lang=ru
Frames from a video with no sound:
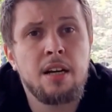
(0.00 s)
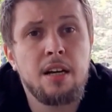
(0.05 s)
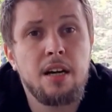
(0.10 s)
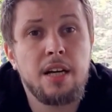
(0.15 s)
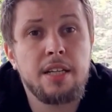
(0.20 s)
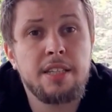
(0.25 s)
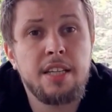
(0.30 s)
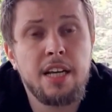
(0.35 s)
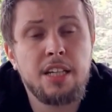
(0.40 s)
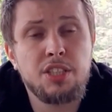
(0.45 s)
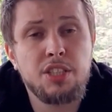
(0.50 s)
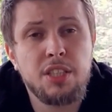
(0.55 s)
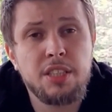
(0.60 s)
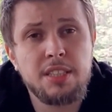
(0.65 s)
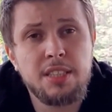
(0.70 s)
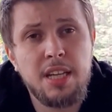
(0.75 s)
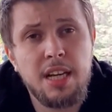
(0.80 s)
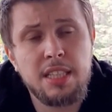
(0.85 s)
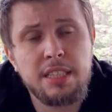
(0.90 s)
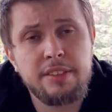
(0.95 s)
а также
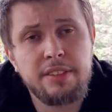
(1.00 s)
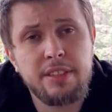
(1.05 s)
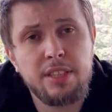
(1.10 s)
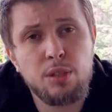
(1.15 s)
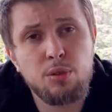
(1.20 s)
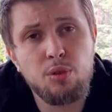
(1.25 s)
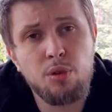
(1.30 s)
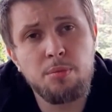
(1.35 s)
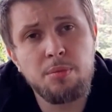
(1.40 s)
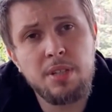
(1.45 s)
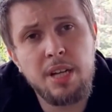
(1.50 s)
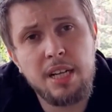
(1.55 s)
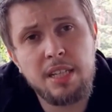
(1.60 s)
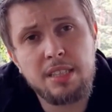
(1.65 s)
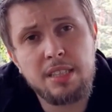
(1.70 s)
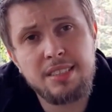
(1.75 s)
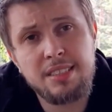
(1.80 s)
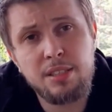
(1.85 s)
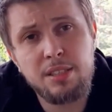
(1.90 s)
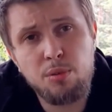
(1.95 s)
рассказывает о том,
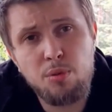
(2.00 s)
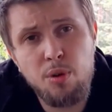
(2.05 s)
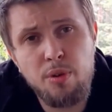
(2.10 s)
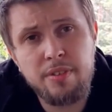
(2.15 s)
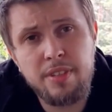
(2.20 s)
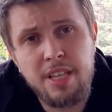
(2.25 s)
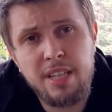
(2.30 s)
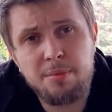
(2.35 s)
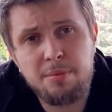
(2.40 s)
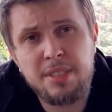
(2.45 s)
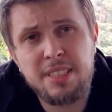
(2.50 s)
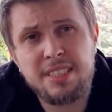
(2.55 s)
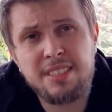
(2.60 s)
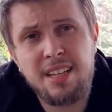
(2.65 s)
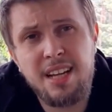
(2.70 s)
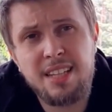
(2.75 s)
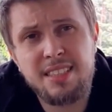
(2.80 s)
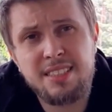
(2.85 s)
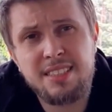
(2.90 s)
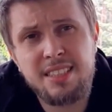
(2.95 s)
как церковная
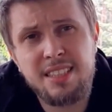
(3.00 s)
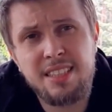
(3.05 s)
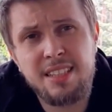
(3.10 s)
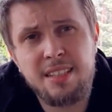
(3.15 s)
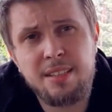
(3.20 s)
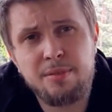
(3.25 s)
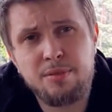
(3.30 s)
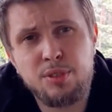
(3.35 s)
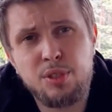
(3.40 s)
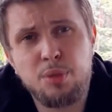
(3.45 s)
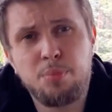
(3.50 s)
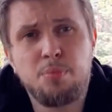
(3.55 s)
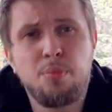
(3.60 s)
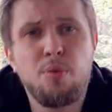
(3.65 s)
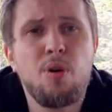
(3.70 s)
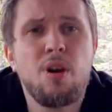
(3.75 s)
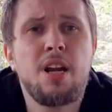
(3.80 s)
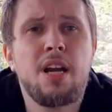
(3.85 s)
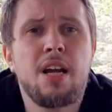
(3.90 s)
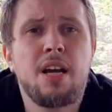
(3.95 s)
администрация все
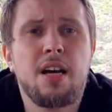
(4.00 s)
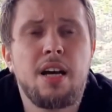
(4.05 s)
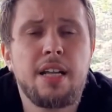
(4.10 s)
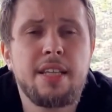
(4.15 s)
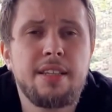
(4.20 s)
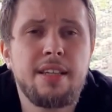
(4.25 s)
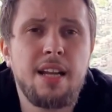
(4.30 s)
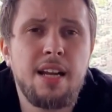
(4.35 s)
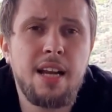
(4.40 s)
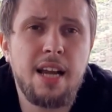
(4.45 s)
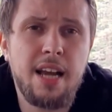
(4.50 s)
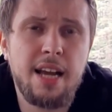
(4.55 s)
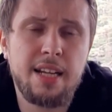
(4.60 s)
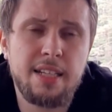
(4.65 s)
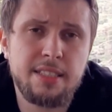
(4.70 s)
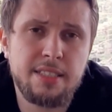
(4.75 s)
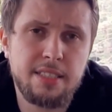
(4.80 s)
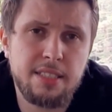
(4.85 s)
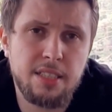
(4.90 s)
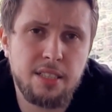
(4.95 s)
более
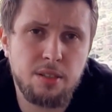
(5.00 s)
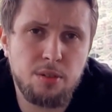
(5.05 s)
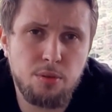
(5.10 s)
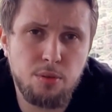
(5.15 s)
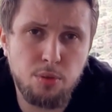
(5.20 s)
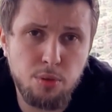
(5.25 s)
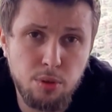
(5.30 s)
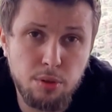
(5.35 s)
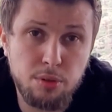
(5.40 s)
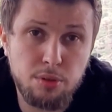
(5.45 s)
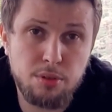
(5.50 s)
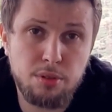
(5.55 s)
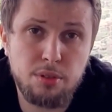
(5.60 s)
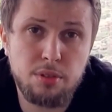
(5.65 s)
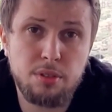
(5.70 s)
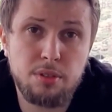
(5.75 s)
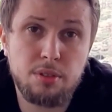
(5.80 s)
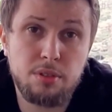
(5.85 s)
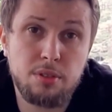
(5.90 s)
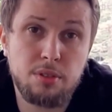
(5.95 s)
отдаляется от
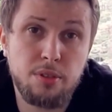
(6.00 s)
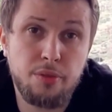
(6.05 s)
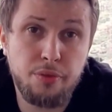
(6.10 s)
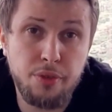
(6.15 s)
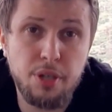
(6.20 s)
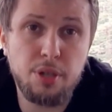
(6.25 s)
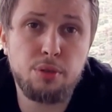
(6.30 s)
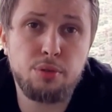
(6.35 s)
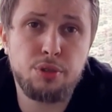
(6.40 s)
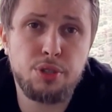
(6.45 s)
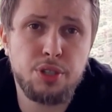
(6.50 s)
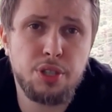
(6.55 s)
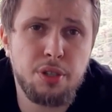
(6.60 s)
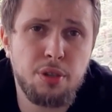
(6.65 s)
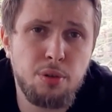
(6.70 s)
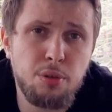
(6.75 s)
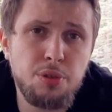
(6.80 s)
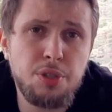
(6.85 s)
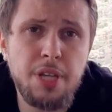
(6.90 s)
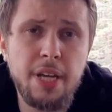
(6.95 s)
э,
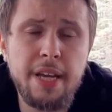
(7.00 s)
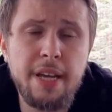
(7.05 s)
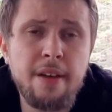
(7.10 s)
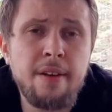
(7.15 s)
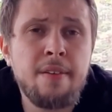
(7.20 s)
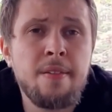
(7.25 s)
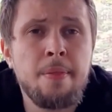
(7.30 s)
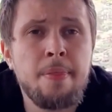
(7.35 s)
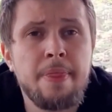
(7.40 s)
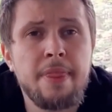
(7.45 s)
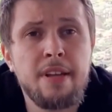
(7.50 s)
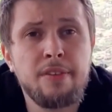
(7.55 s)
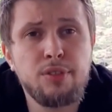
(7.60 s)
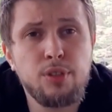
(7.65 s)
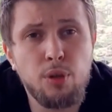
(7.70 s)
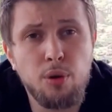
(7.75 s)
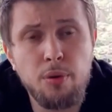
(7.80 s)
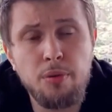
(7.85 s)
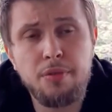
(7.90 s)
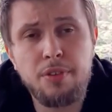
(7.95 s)
верующих людей. На
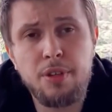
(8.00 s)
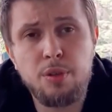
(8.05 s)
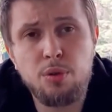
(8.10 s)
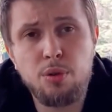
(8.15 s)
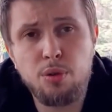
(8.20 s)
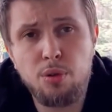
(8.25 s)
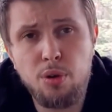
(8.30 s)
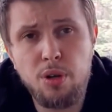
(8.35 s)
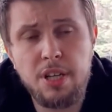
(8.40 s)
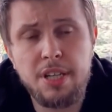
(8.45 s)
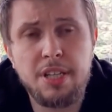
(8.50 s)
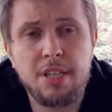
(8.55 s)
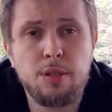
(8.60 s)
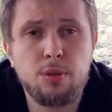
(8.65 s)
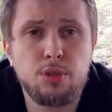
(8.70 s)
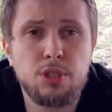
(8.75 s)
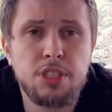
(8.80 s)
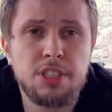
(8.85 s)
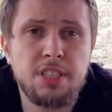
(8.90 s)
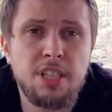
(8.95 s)
втором видеоролике
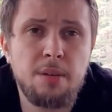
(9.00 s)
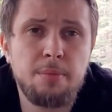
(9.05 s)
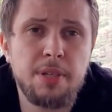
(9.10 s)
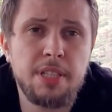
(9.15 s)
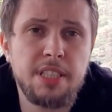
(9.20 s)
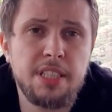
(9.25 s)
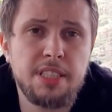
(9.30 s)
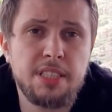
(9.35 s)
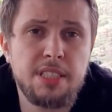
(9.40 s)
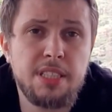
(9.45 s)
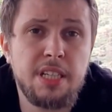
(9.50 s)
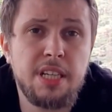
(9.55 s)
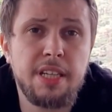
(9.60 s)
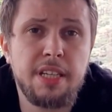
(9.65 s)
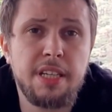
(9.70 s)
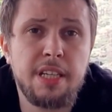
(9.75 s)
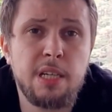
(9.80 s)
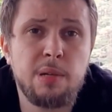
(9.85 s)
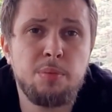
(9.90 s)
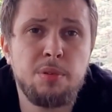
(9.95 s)
уже сам отец
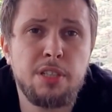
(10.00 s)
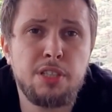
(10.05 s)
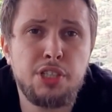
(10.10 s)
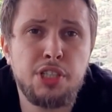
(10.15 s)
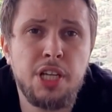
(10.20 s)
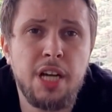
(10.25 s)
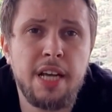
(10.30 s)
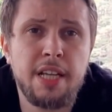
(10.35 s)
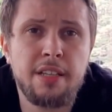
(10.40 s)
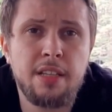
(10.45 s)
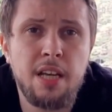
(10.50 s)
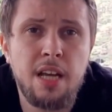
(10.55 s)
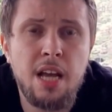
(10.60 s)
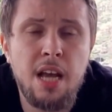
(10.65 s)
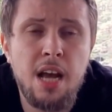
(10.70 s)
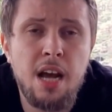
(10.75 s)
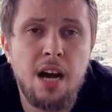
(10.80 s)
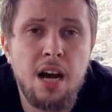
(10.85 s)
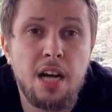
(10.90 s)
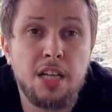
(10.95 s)
Сергий обличает
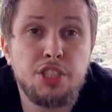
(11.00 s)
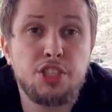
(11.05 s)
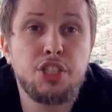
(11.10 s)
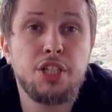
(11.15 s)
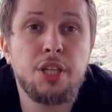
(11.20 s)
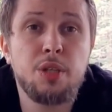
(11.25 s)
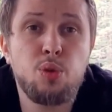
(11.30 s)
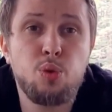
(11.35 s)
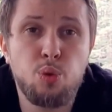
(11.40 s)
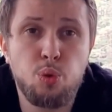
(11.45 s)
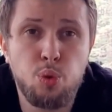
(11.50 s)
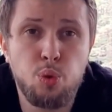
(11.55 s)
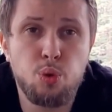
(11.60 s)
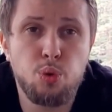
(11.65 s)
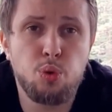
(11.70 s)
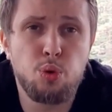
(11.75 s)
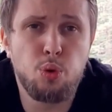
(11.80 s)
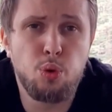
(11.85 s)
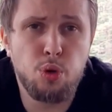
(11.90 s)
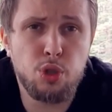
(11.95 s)
очередную
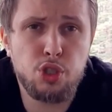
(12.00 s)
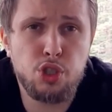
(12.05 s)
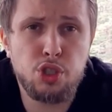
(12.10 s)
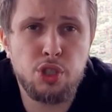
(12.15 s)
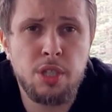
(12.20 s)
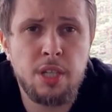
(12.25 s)
ложь